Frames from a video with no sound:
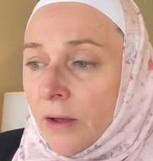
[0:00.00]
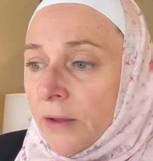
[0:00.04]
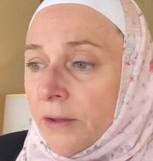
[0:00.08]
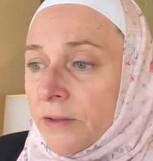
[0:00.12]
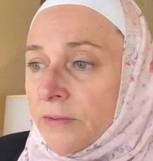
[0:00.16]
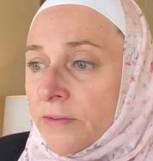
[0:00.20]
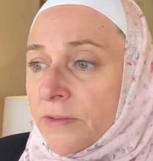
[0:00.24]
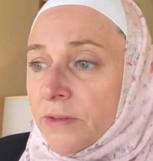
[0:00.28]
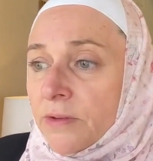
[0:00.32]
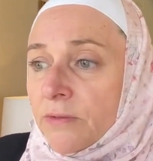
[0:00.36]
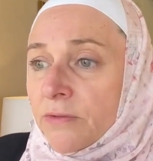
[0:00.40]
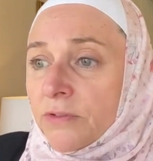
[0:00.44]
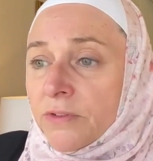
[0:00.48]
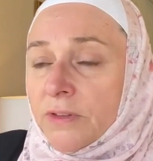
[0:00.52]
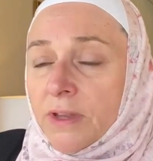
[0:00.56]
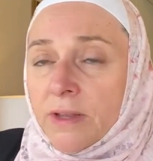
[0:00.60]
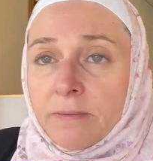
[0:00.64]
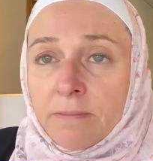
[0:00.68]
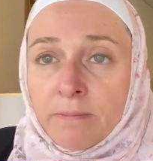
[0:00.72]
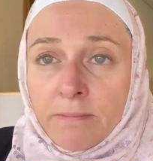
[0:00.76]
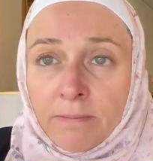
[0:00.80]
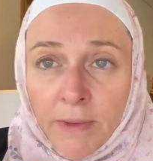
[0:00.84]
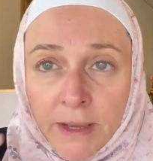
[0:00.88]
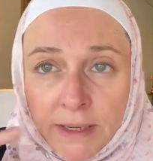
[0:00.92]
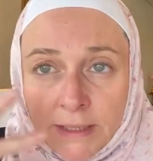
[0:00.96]
euh, si vous
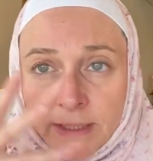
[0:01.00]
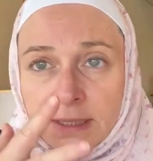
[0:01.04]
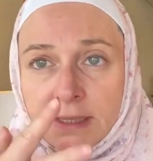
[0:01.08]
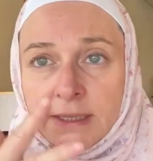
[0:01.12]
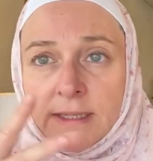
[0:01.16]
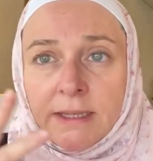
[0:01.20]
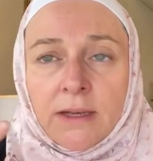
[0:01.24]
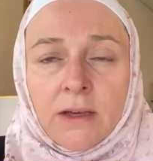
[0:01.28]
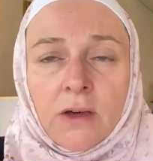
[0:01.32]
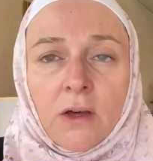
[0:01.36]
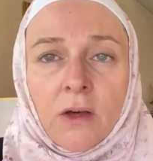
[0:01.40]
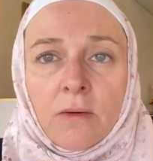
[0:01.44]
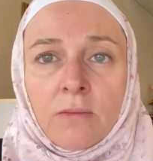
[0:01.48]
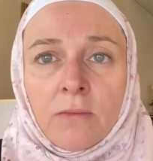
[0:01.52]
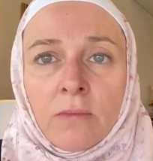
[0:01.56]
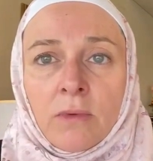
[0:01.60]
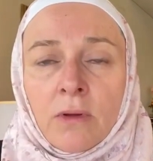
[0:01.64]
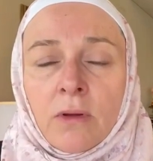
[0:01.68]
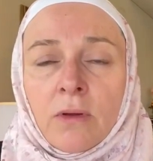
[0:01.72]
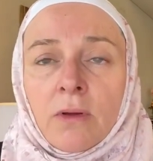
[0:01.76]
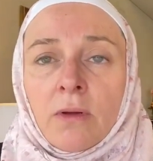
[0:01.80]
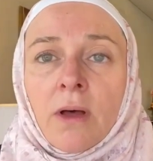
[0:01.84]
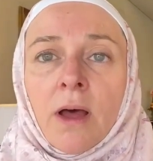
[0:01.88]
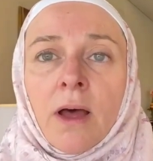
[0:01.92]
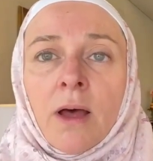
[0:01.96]
êtes maquillé comme
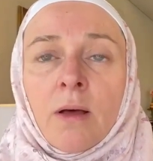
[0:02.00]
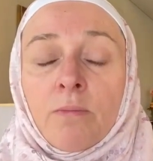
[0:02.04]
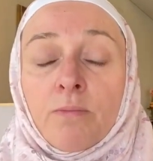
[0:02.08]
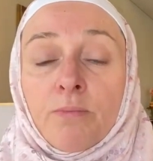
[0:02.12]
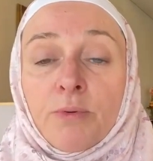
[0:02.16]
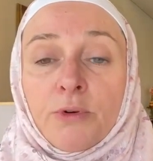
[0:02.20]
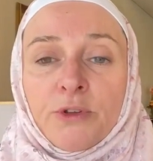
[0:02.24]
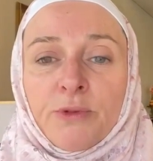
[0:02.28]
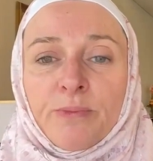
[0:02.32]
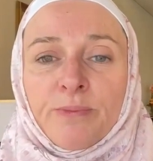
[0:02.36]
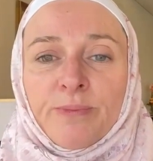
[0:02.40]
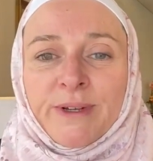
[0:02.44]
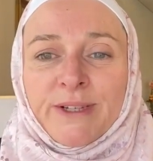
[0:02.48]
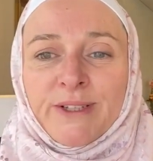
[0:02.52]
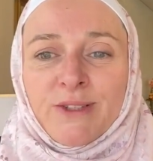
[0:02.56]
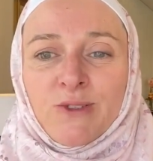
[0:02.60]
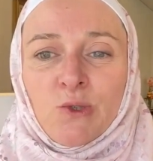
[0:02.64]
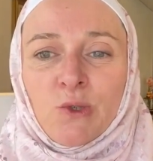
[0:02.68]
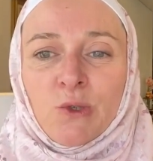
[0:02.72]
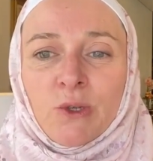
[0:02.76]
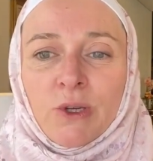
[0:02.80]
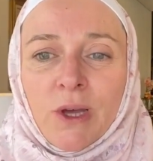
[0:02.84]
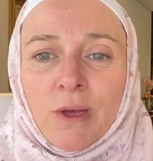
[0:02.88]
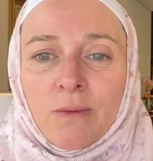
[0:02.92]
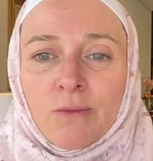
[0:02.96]
un pot de
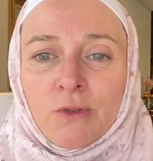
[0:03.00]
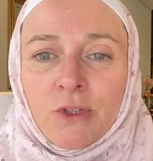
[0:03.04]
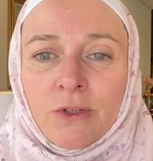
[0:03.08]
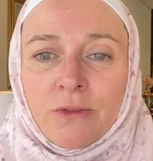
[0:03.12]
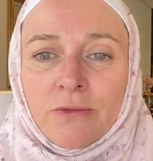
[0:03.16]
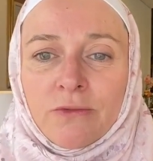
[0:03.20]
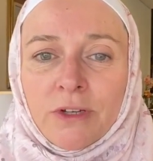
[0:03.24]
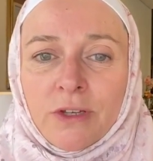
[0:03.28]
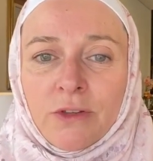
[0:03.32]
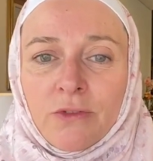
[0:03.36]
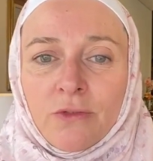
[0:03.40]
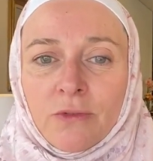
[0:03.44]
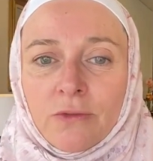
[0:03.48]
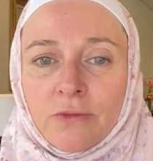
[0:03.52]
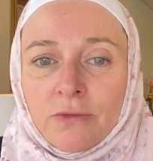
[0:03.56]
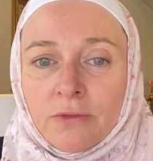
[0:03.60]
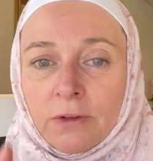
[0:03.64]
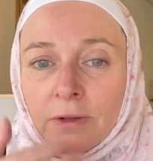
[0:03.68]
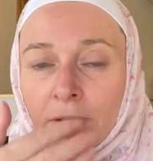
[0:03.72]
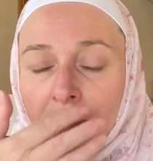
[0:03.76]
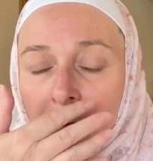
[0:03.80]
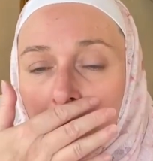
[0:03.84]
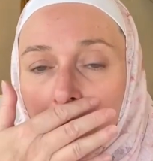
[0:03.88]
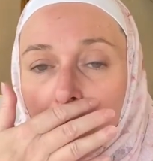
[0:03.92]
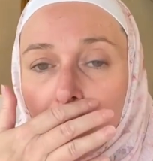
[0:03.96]
peinture, comme je vois
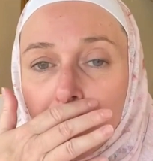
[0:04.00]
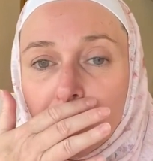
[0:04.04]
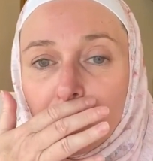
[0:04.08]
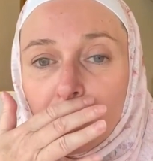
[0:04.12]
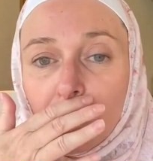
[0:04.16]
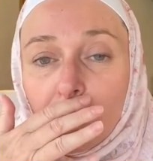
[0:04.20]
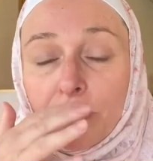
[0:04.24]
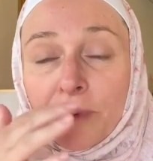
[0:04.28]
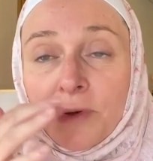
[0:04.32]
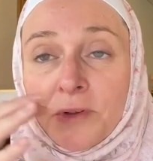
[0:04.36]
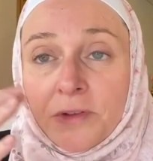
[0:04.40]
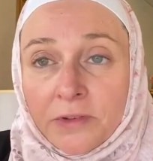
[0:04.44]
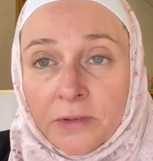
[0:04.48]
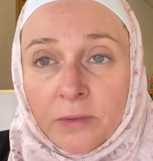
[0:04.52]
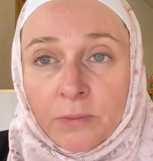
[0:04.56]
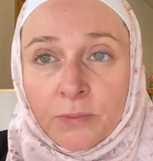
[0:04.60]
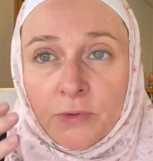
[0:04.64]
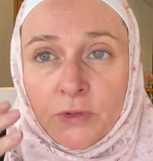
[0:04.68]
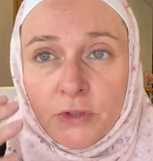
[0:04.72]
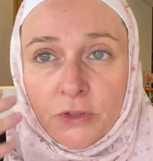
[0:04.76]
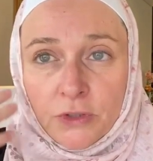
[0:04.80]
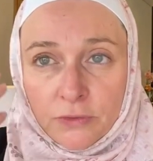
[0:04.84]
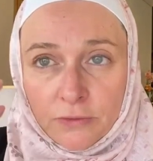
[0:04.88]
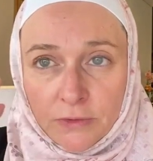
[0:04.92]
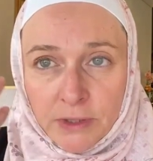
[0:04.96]
souvent, et de plus en
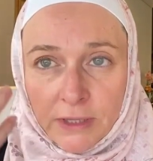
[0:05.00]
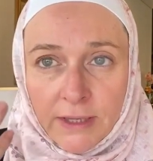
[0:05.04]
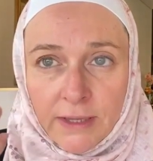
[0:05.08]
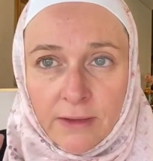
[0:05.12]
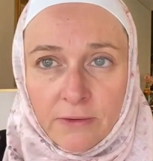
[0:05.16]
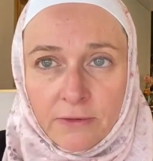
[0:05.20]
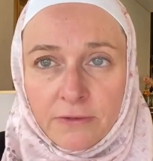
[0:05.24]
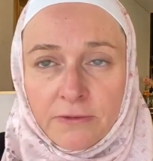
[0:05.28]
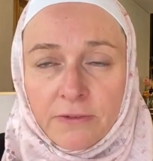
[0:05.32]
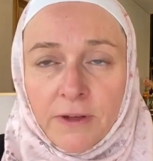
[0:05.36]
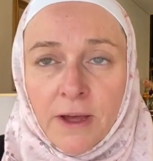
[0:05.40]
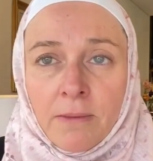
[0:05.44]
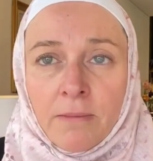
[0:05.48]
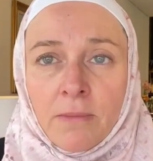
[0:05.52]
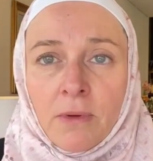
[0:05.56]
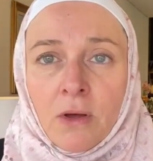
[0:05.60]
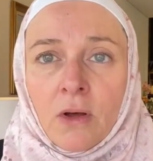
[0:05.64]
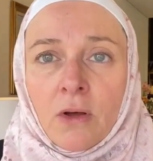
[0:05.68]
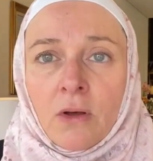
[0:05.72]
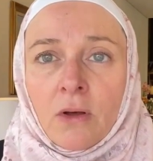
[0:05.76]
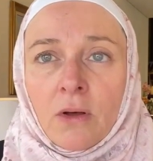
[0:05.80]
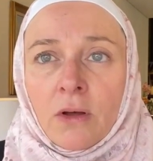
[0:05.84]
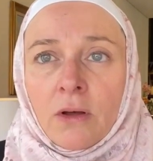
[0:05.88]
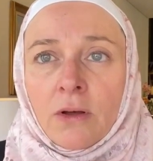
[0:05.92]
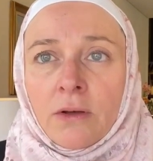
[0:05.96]
plus je vois des femmes
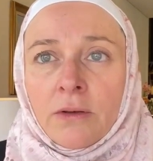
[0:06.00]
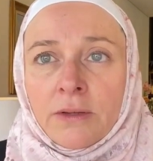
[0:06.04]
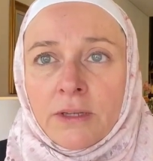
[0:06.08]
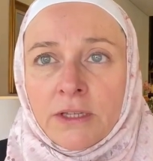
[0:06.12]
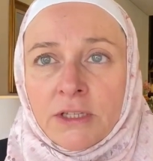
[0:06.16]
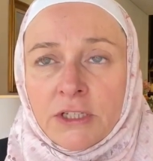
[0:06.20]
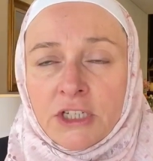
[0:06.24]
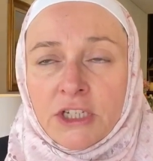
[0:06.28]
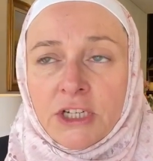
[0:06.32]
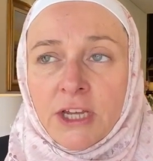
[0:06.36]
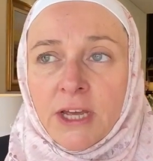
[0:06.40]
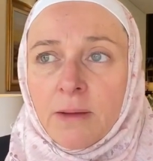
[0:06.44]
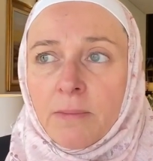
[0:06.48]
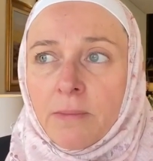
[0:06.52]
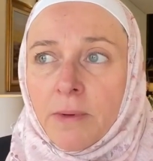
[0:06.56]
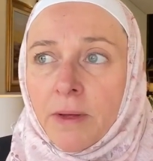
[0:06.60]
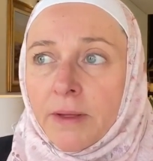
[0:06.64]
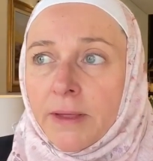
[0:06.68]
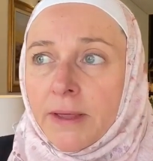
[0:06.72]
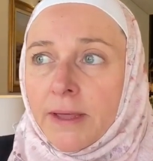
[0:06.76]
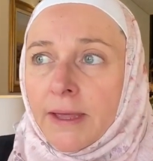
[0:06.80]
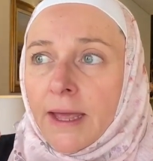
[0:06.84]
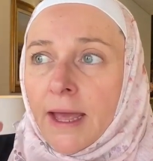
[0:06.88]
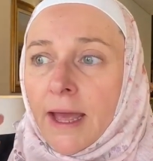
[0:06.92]
en, en hijab